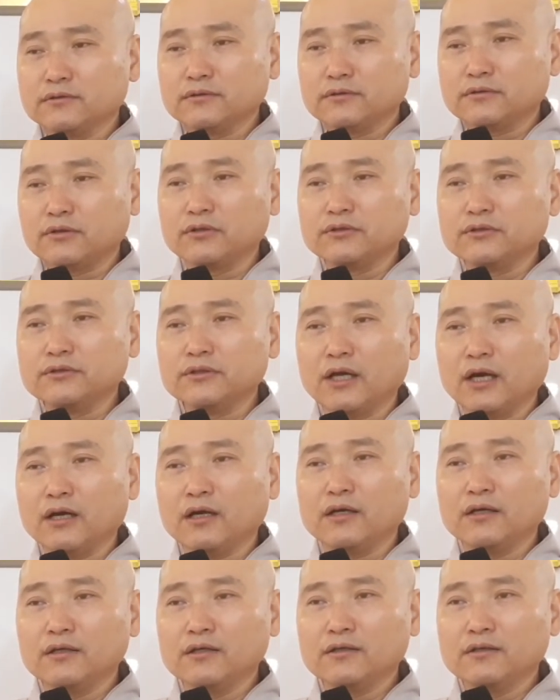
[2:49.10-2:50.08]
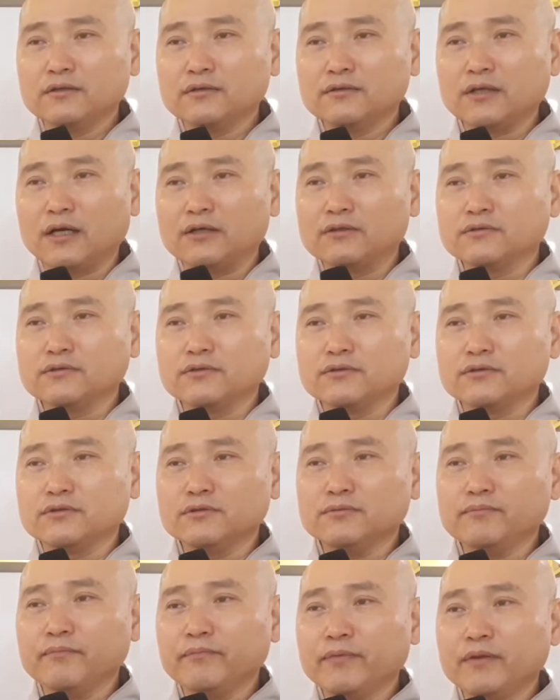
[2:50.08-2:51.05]
거느냐라는
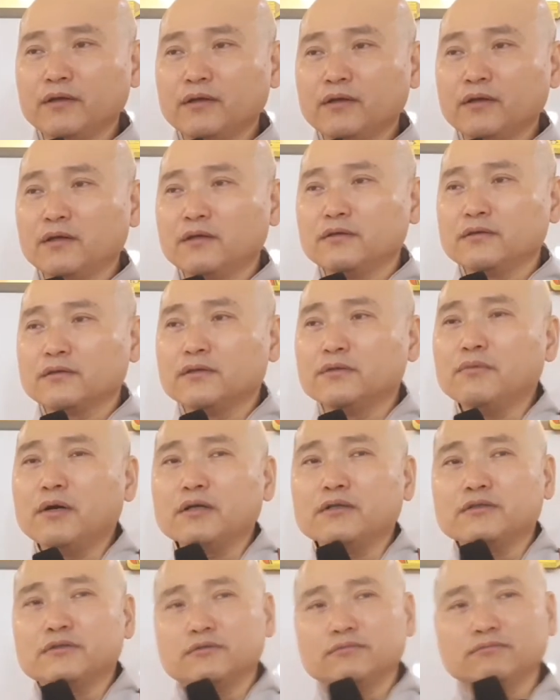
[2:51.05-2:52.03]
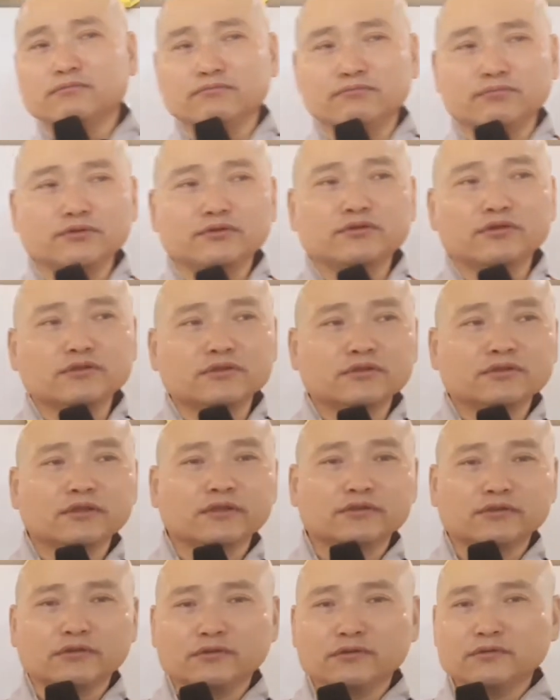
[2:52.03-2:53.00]
것은 그만큼
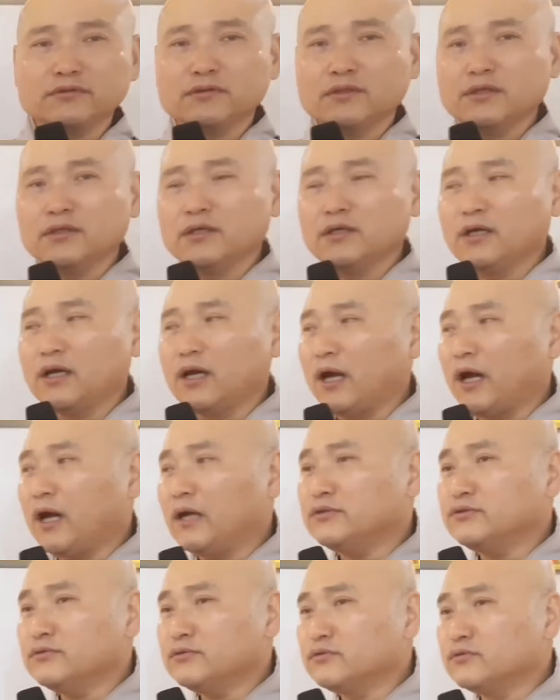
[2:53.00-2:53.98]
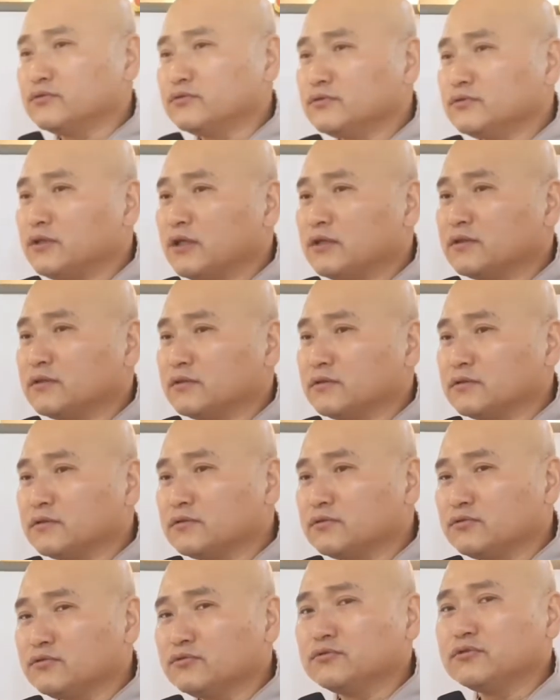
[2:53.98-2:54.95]
부처님께서는 한 중생,
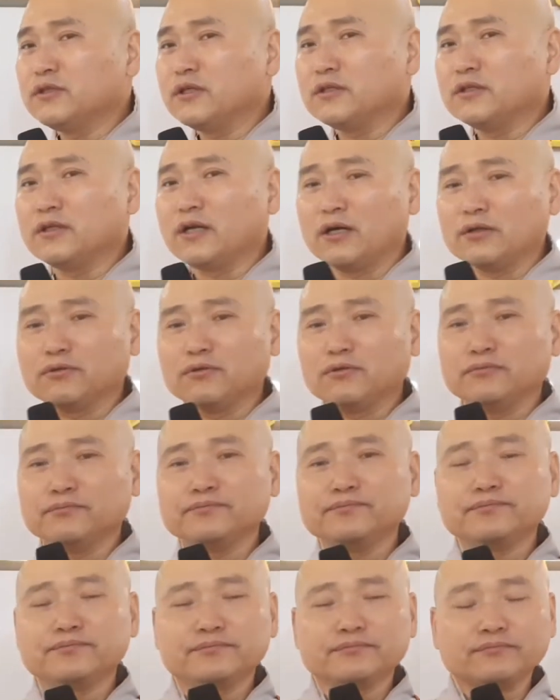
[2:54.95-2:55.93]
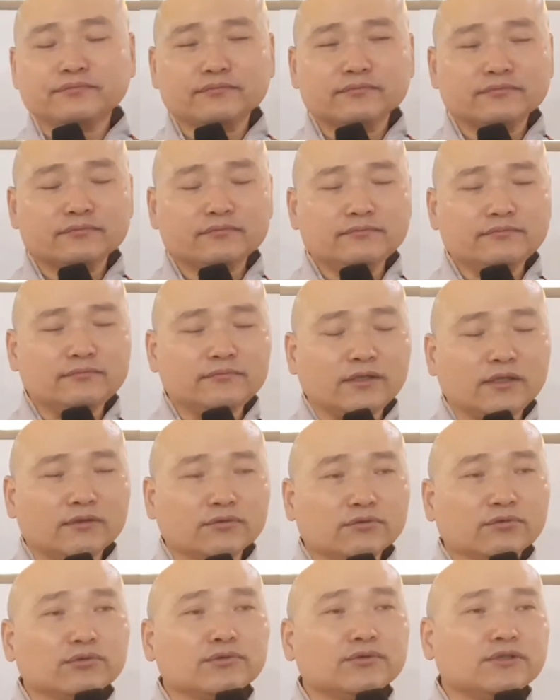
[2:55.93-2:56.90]
중생이라도
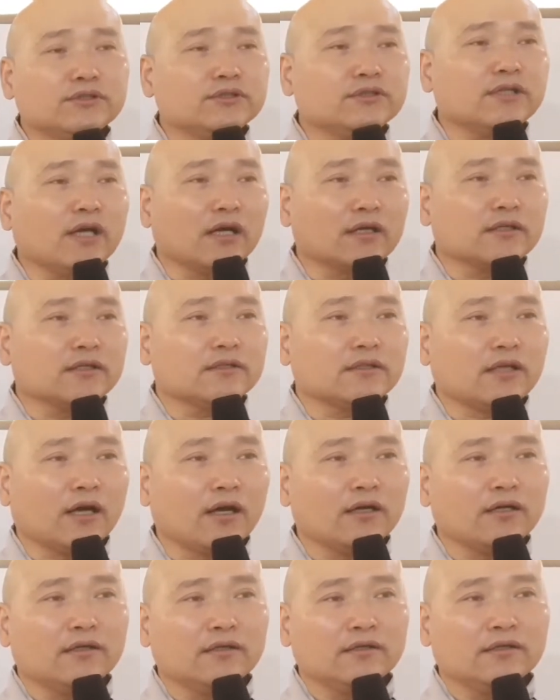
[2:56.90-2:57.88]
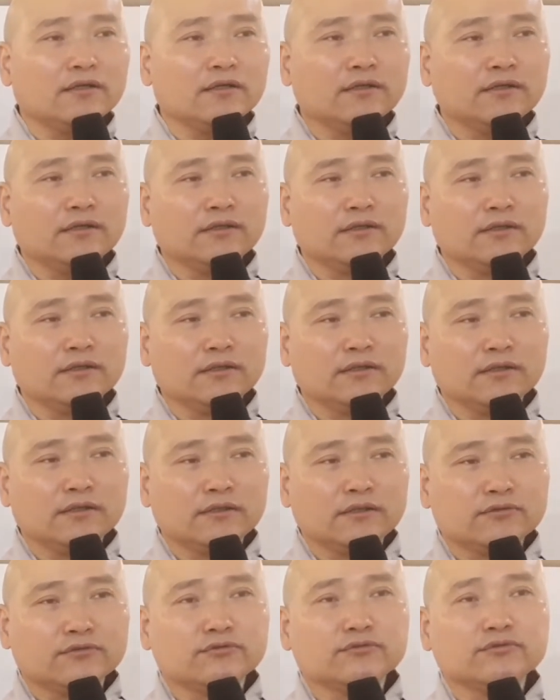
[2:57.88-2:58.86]
놓치지 않겠다.
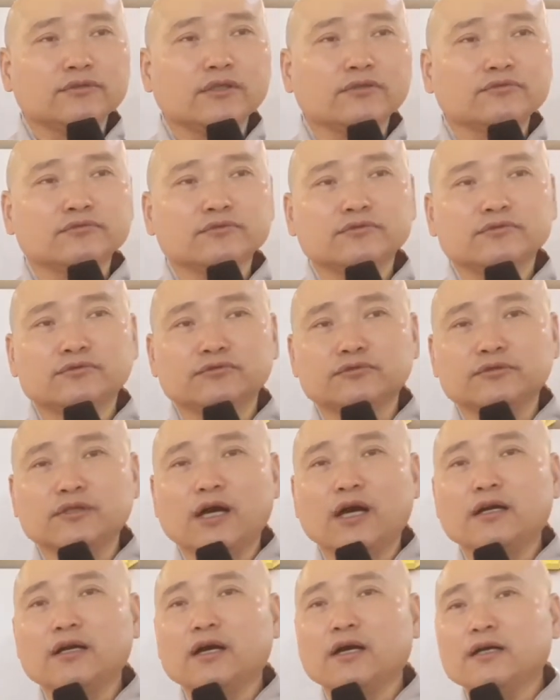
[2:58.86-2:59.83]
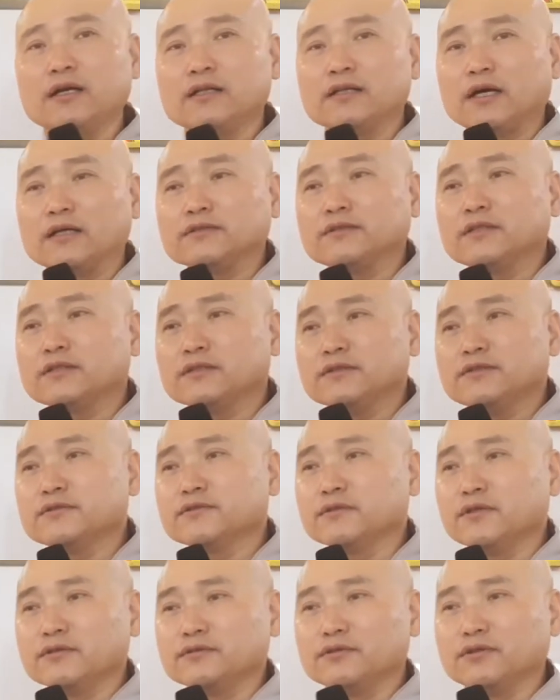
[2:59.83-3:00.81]
중생, 중생 하나하나 다
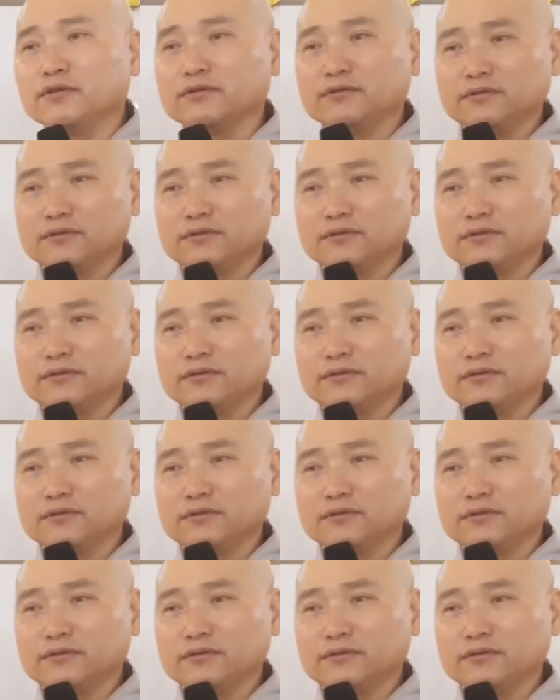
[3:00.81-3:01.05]
챙기는 거죠.